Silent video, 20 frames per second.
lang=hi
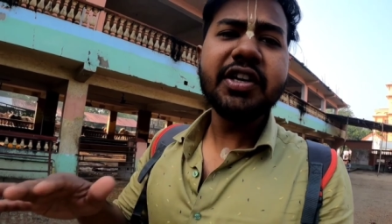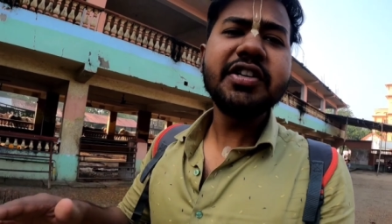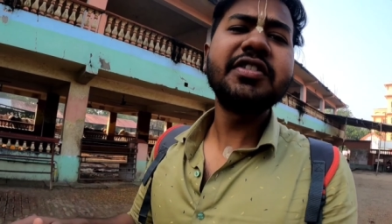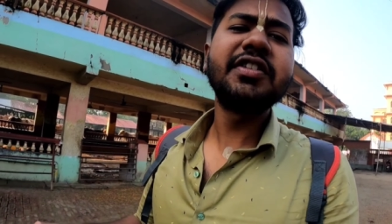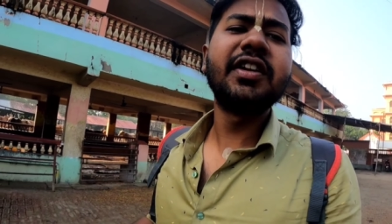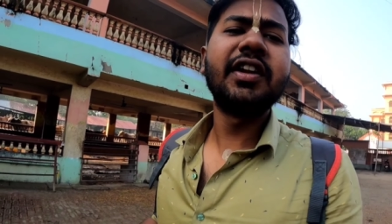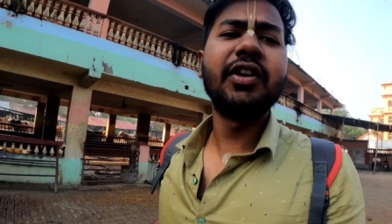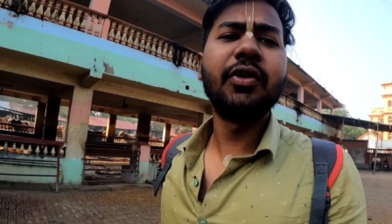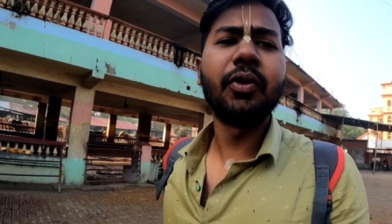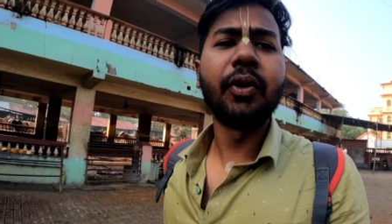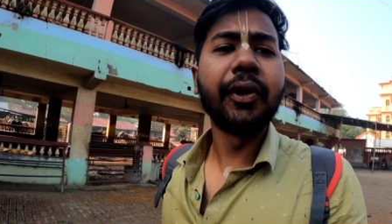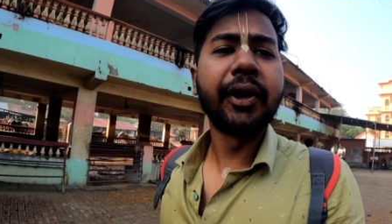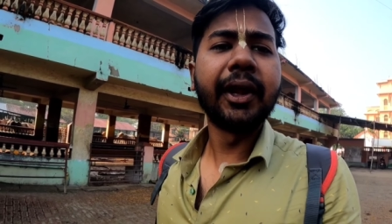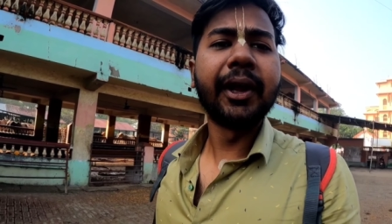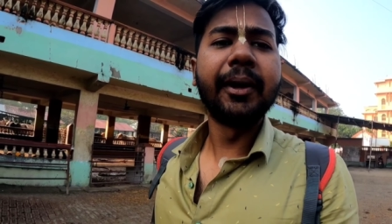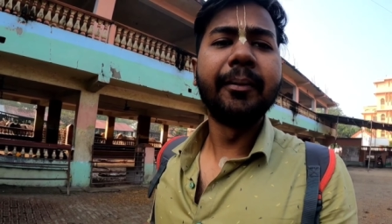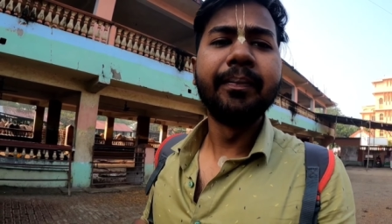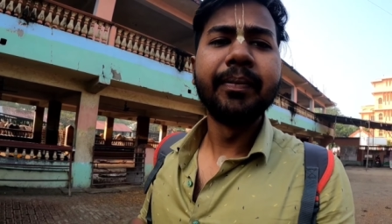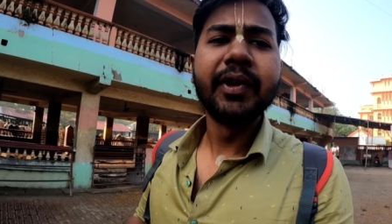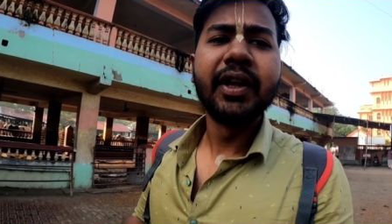वेस्ट नहीं
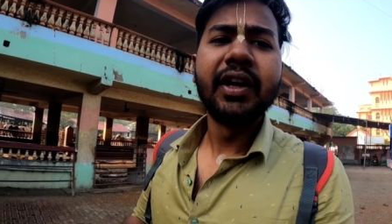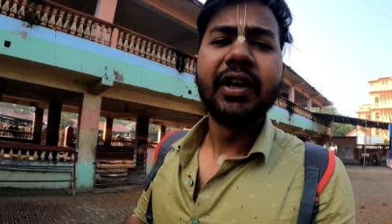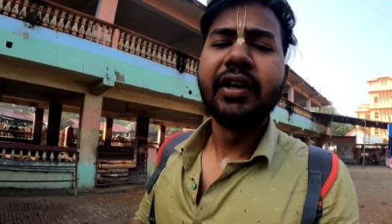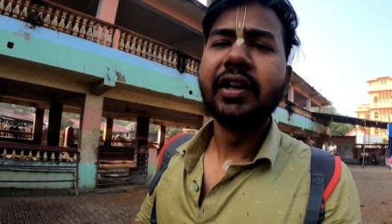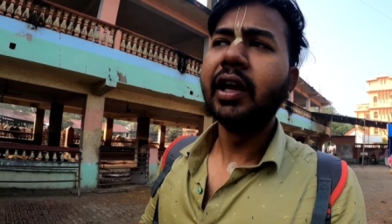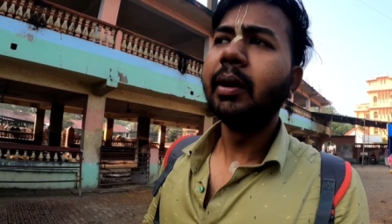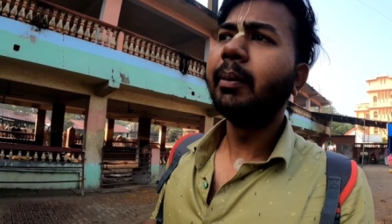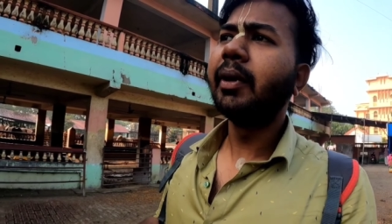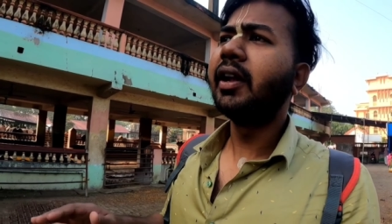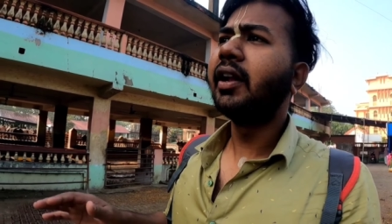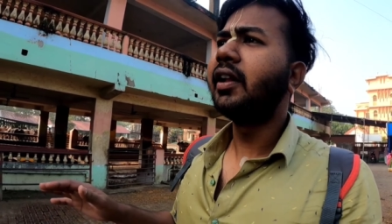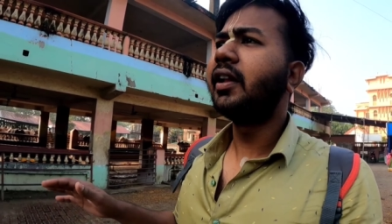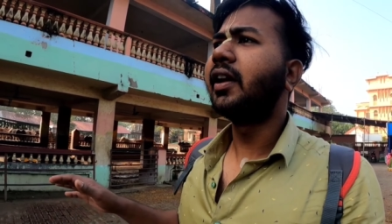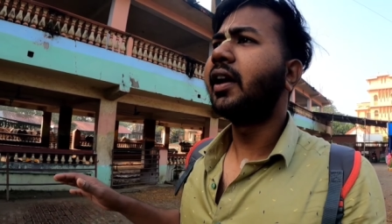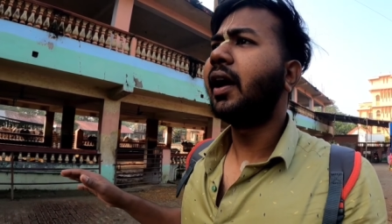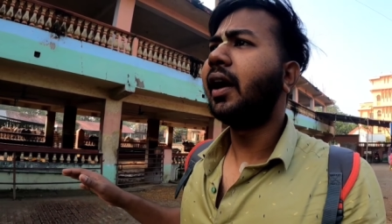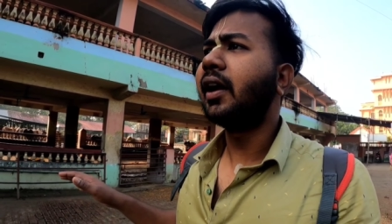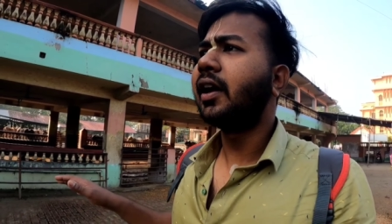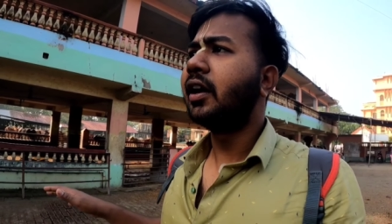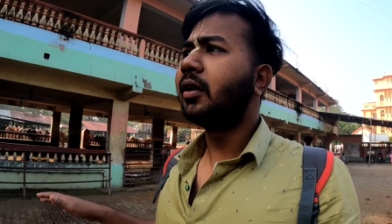होता है ये मैंने
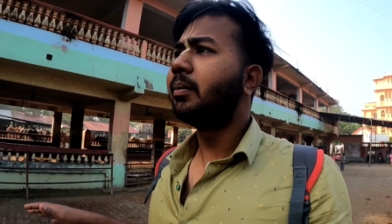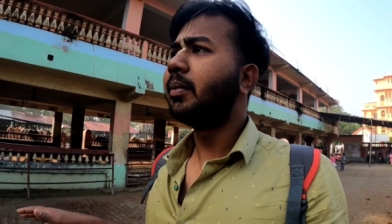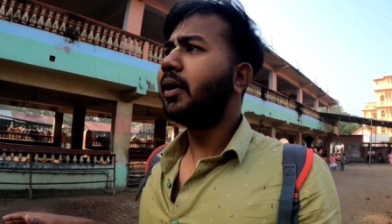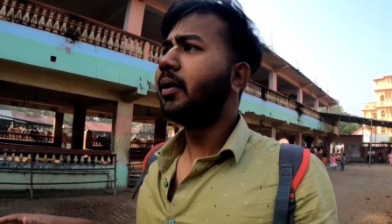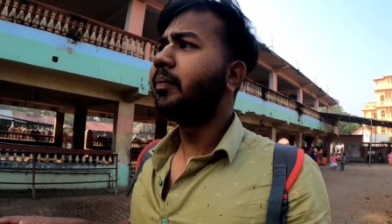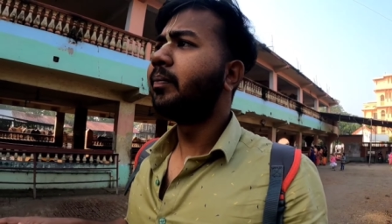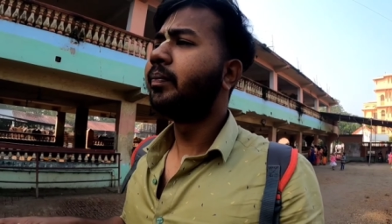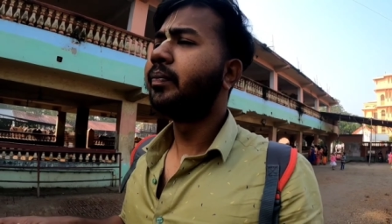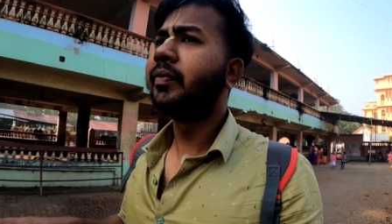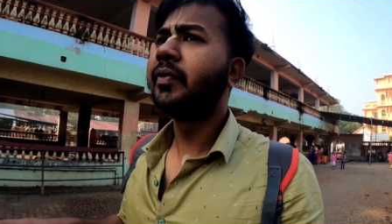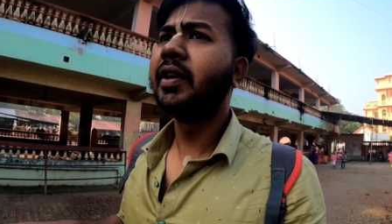देखा है यहाँ पर